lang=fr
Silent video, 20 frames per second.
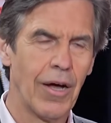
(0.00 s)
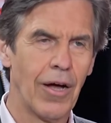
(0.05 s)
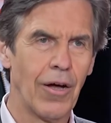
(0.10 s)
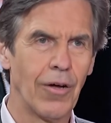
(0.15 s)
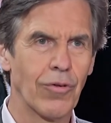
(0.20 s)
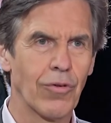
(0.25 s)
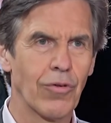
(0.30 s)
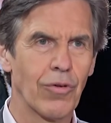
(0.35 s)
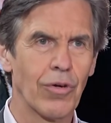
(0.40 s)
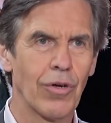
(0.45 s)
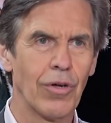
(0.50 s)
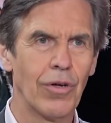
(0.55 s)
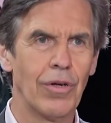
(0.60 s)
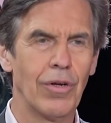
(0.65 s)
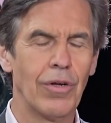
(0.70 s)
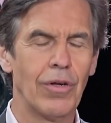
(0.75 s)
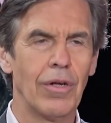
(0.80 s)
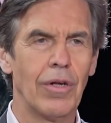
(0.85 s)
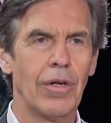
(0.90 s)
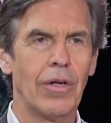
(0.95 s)

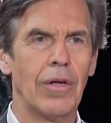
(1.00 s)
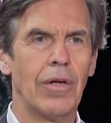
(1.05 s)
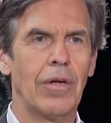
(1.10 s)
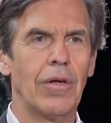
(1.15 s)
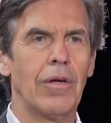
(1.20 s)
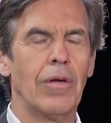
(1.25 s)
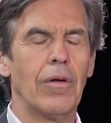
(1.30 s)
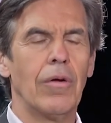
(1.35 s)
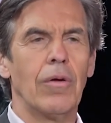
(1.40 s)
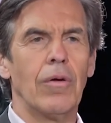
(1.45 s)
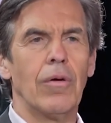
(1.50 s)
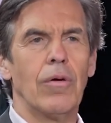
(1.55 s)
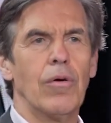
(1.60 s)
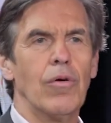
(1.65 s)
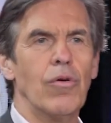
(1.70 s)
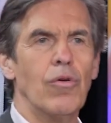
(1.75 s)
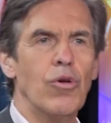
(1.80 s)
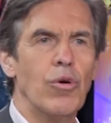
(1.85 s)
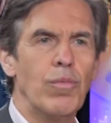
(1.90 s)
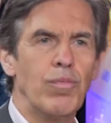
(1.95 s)
entre
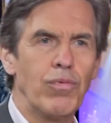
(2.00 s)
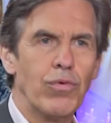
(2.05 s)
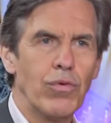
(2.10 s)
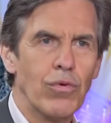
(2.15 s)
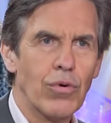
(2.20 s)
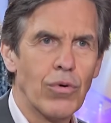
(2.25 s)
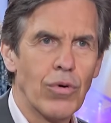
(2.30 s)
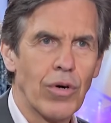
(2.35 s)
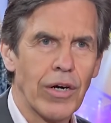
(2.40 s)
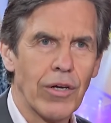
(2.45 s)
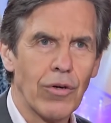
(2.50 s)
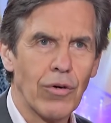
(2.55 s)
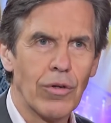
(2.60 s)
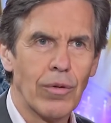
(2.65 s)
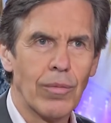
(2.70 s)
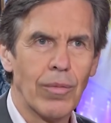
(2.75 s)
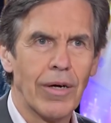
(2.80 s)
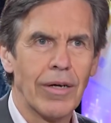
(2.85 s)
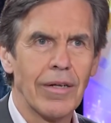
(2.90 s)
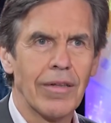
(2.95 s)
le plus haut
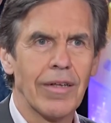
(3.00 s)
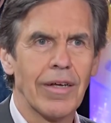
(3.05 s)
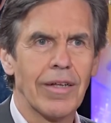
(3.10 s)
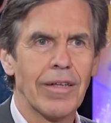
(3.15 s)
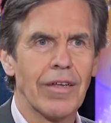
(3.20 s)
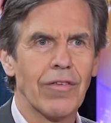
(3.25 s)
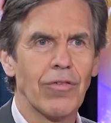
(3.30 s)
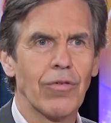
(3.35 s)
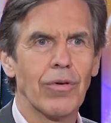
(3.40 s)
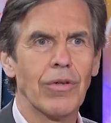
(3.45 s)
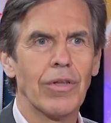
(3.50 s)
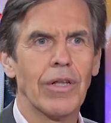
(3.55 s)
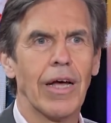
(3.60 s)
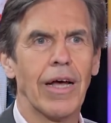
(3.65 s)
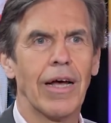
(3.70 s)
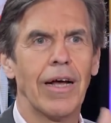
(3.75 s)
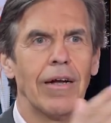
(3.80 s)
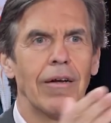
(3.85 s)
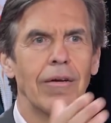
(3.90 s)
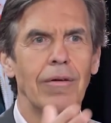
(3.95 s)
rayonnement
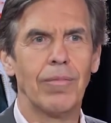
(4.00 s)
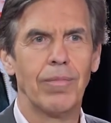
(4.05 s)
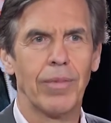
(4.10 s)
international,